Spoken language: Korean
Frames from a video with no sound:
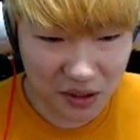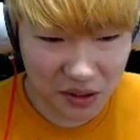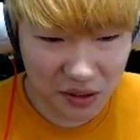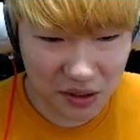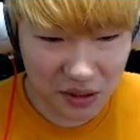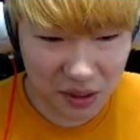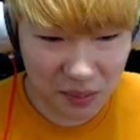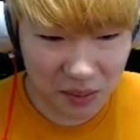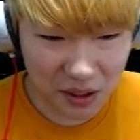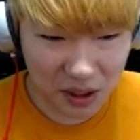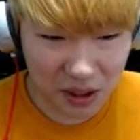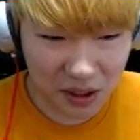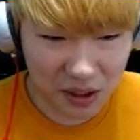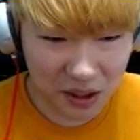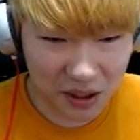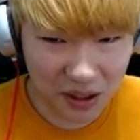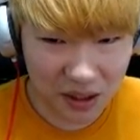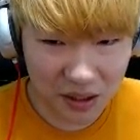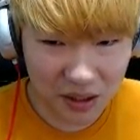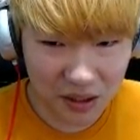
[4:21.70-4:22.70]
이
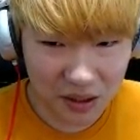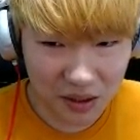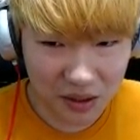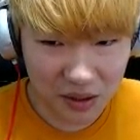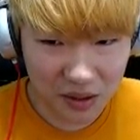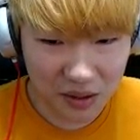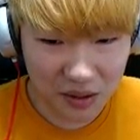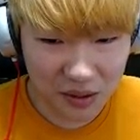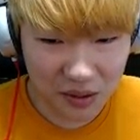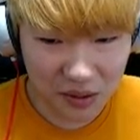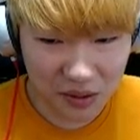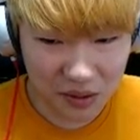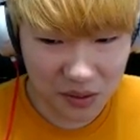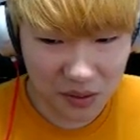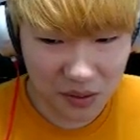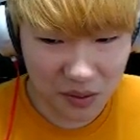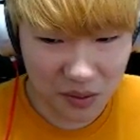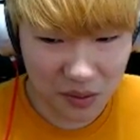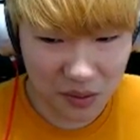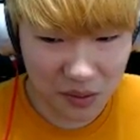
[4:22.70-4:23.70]
아빠가
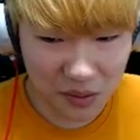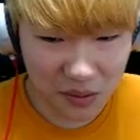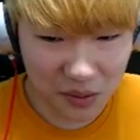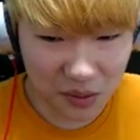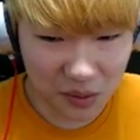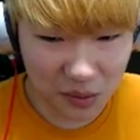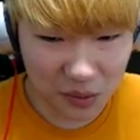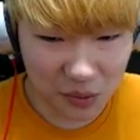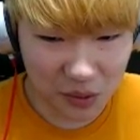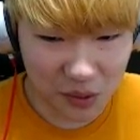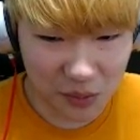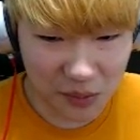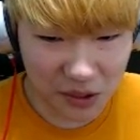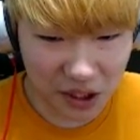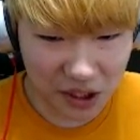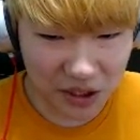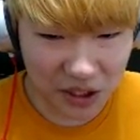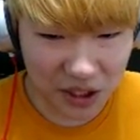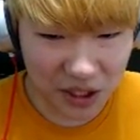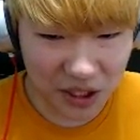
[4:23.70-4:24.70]
조심히
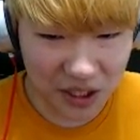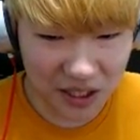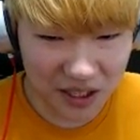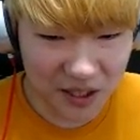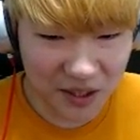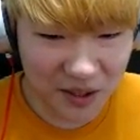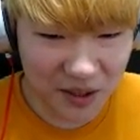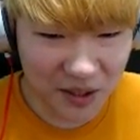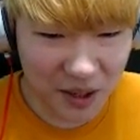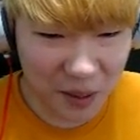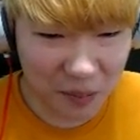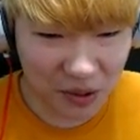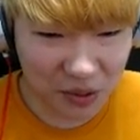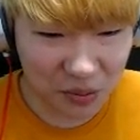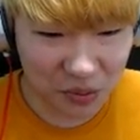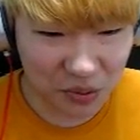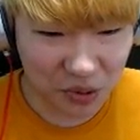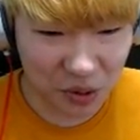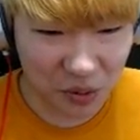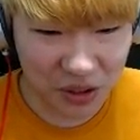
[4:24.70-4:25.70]
갈게 아빠도
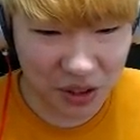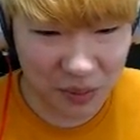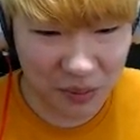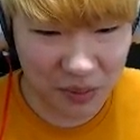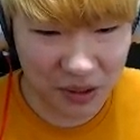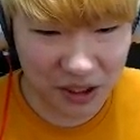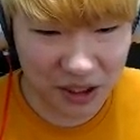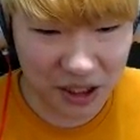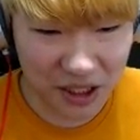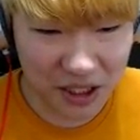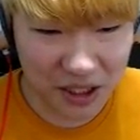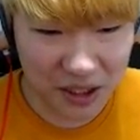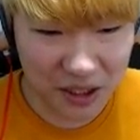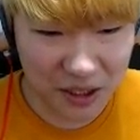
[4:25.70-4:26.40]
무서우니까 말이야